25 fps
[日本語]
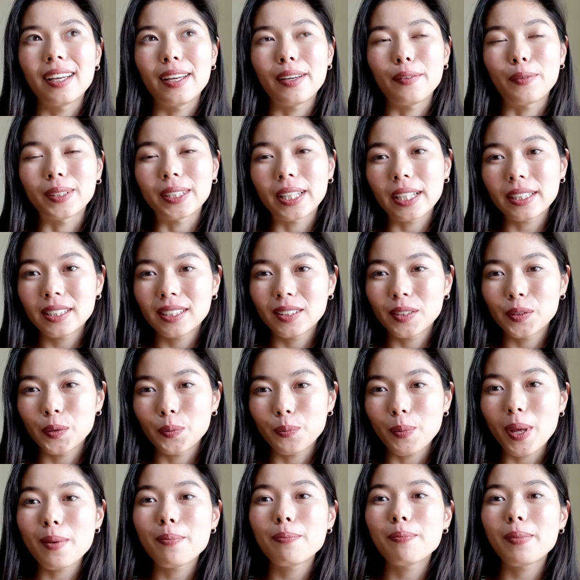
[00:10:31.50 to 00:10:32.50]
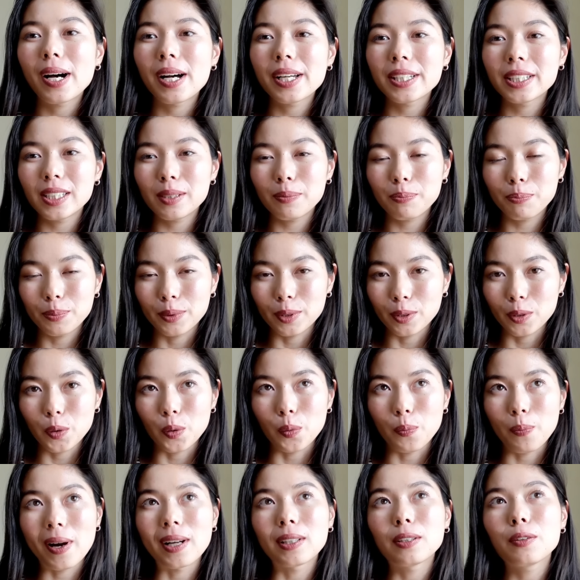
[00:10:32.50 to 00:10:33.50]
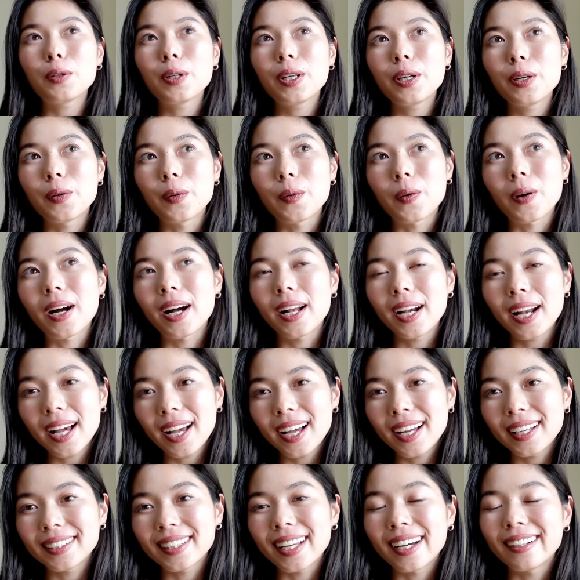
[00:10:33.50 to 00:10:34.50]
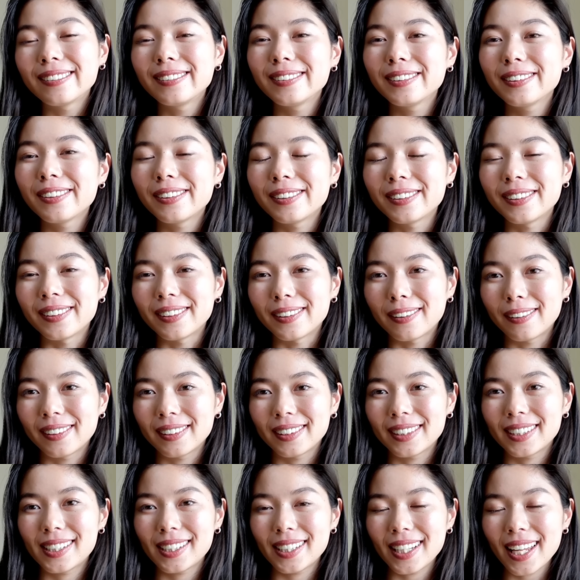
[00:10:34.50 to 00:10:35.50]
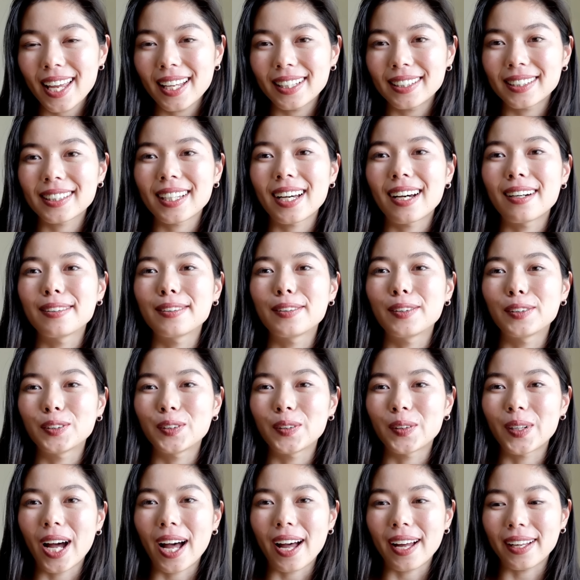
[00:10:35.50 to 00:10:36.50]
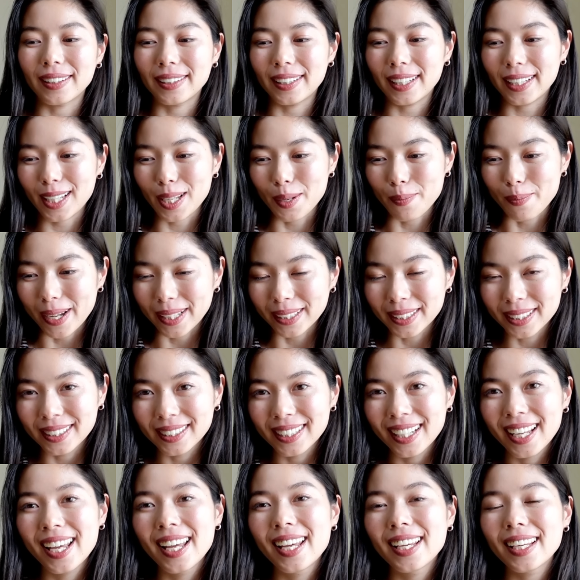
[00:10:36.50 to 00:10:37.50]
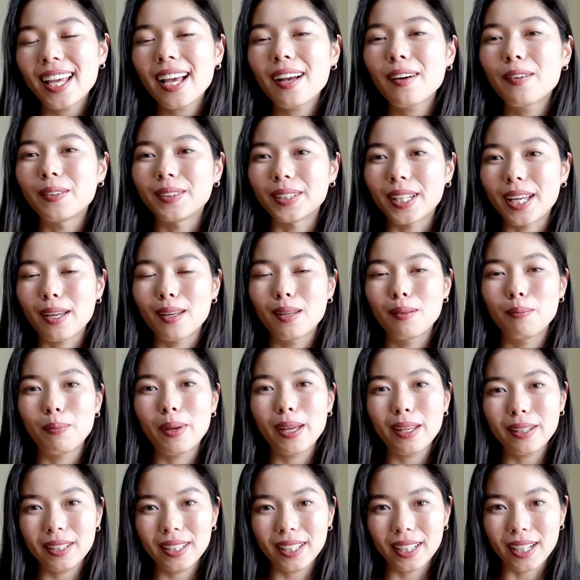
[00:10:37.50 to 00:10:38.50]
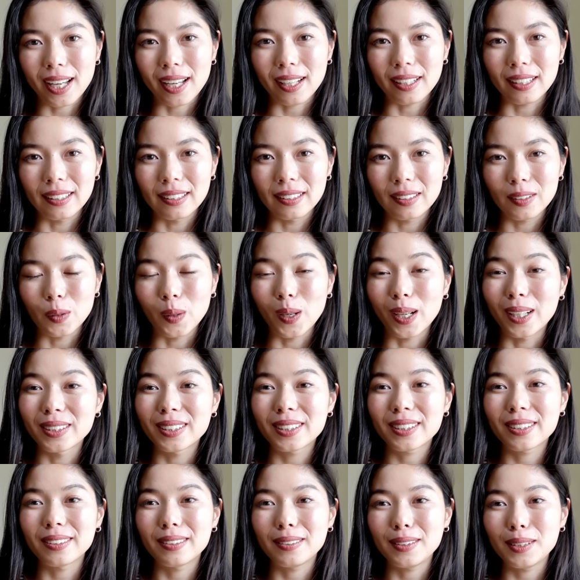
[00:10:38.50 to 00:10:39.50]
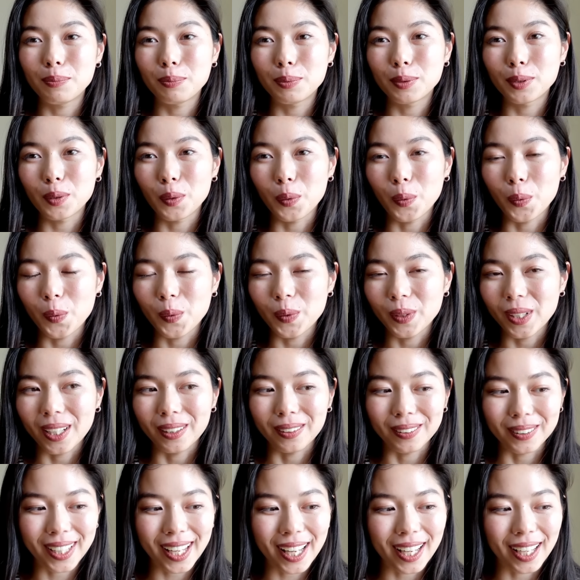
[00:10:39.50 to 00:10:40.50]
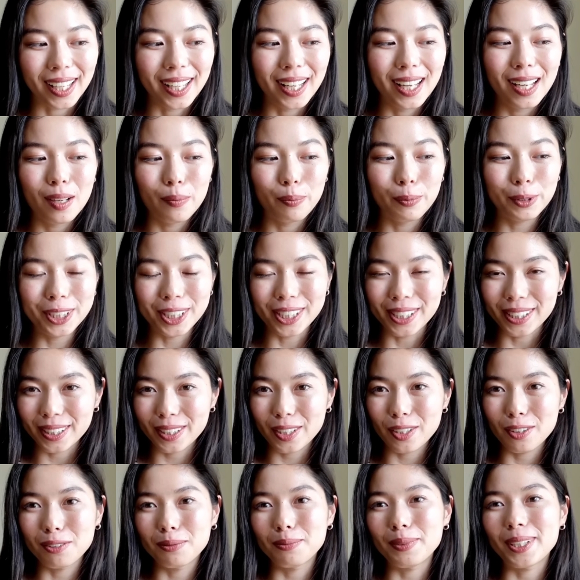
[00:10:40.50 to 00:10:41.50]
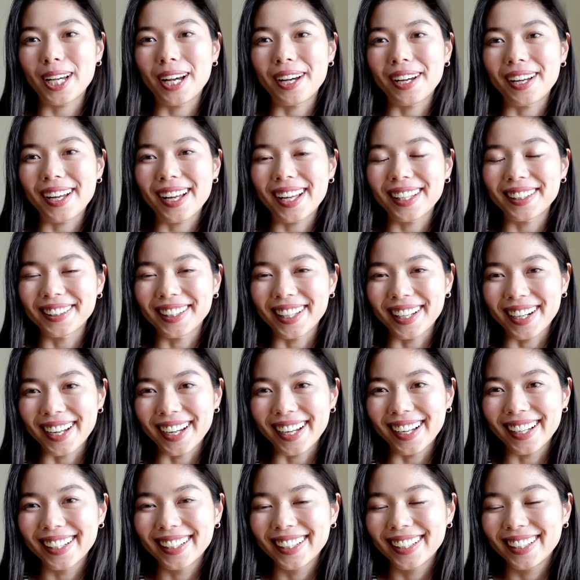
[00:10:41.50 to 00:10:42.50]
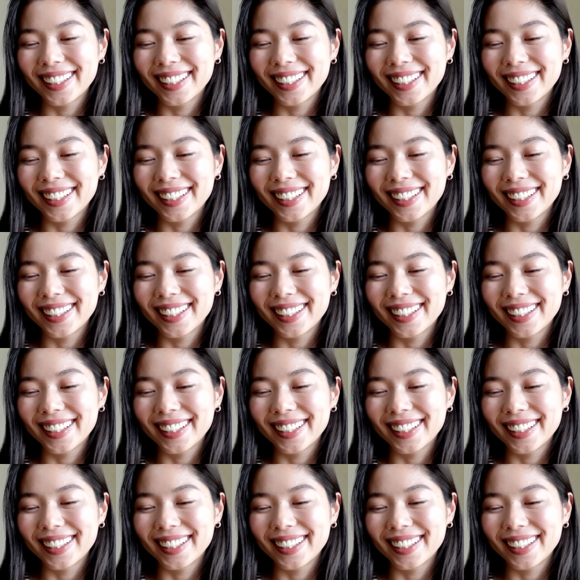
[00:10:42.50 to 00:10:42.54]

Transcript: 私のメンバーシップのパトレオンからダウンロードして使うことができます。結構ね便利なトランスクリプトなのでもし興味があったら、